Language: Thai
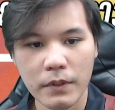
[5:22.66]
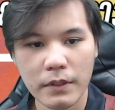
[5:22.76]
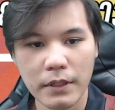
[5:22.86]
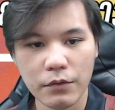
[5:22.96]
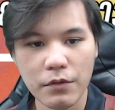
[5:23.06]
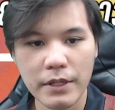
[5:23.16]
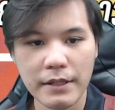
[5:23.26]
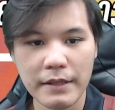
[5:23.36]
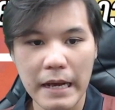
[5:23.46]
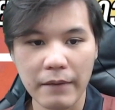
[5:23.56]
เราต้องกิน
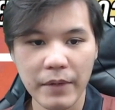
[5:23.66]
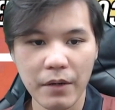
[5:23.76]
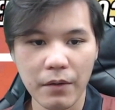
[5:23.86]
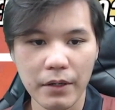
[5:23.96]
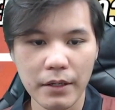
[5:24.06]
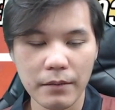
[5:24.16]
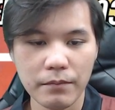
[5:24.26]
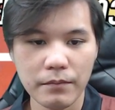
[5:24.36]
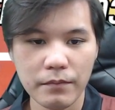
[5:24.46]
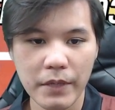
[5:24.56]
ดักไปก่อนนะครับ
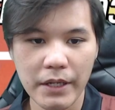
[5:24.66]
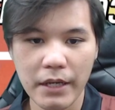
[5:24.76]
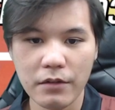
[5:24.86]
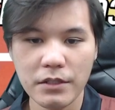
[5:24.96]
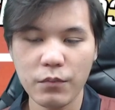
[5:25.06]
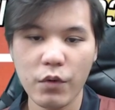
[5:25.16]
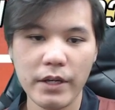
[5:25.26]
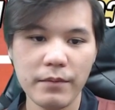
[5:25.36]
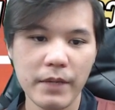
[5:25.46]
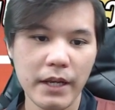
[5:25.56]
อย่างเงี้ยเขาจะมั่ว
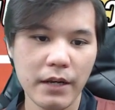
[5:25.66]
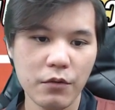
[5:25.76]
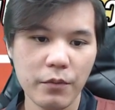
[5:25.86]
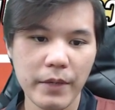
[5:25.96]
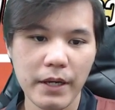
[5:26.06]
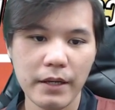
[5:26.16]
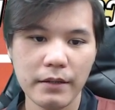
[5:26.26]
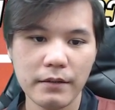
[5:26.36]
นิ่มในอนาคตไม่ได้